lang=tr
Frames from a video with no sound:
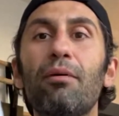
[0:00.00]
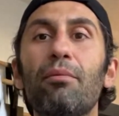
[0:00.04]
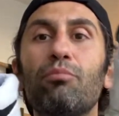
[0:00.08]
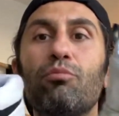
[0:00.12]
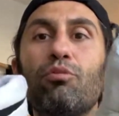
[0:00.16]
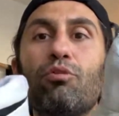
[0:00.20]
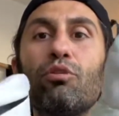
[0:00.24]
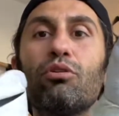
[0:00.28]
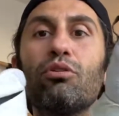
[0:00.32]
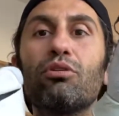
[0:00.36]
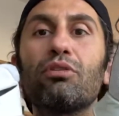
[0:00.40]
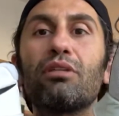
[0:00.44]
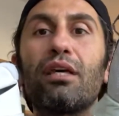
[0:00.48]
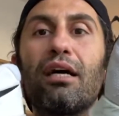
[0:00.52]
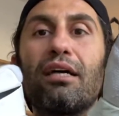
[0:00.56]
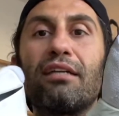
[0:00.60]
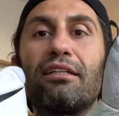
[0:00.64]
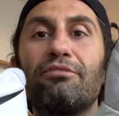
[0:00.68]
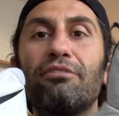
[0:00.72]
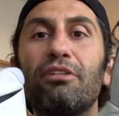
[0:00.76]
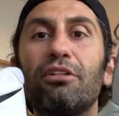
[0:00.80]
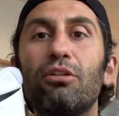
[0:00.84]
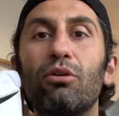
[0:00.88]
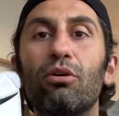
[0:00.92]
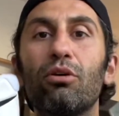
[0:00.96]
Bu
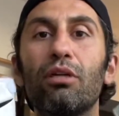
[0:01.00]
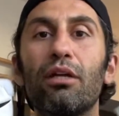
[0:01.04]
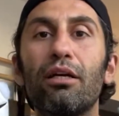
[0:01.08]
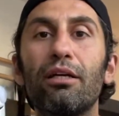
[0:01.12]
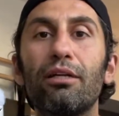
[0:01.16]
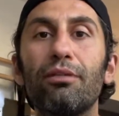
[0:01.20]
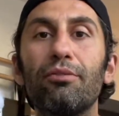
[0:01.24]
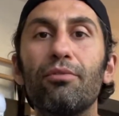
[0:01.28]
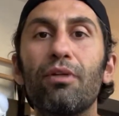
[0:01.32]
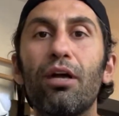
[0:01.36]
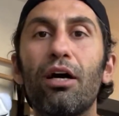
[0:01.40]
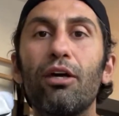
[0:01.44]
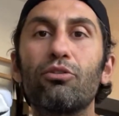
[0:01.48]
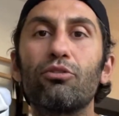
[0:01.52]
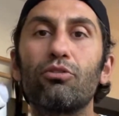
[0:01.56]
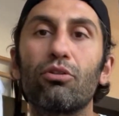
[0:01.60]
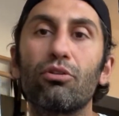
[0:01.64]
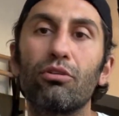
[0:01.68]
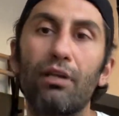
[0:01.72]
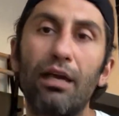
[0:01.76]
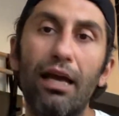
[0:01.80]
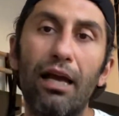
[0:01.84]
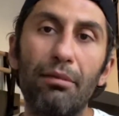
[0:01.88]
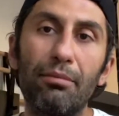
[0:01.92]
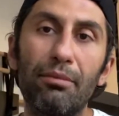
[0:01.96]
tarz videoların daha
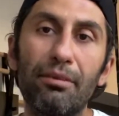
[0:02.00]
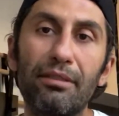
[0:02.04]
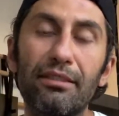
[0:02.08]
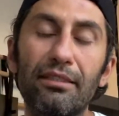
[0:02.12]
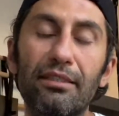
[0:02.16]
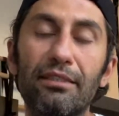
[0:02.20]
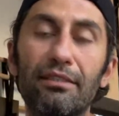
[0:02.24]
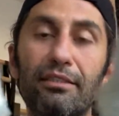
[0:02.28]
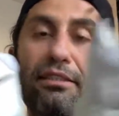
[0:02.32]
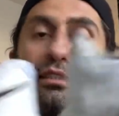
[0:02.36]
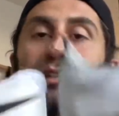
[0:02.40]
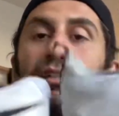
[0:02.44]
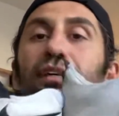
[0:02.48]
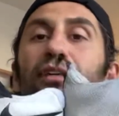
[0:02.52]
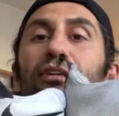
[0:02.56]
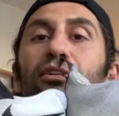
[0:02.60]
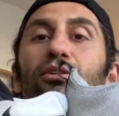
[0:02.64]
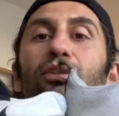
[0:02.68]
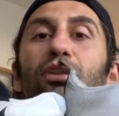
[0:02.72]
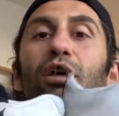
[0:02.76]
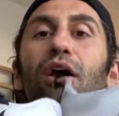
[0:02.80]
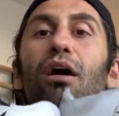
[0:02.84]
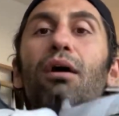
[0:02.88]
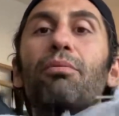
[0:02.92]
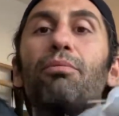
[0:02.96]
çok gelmesi için
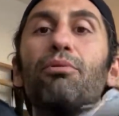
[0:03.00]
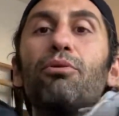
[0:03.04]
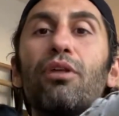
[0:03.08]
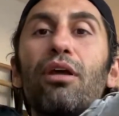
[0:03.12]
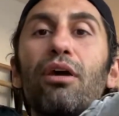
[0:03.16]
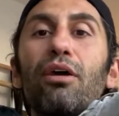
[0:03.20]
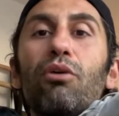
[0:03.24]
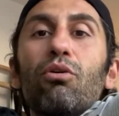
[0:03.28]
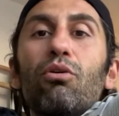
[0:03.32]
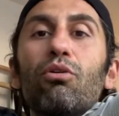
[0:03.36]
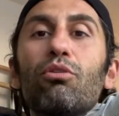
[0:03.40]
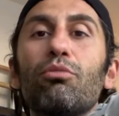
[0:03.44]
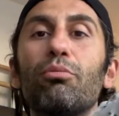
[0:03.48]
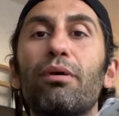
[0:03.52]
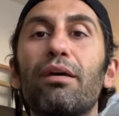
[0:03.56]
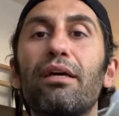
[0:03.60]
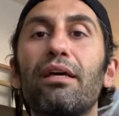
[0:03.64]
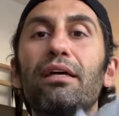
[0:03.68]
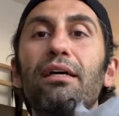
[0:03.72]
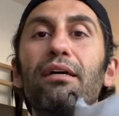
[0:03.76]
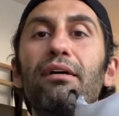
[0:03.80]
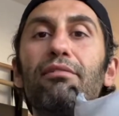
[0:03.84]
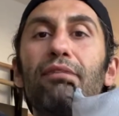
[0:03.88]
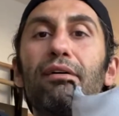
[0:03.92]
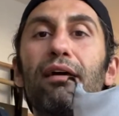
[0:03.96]
kanala abone
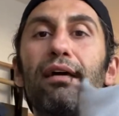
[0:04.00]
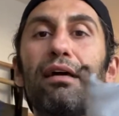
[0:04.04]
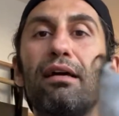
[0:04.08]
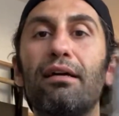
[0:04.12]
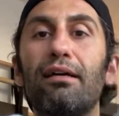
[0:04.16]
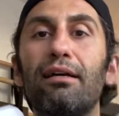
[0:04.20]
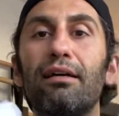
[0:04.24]
olmayı ve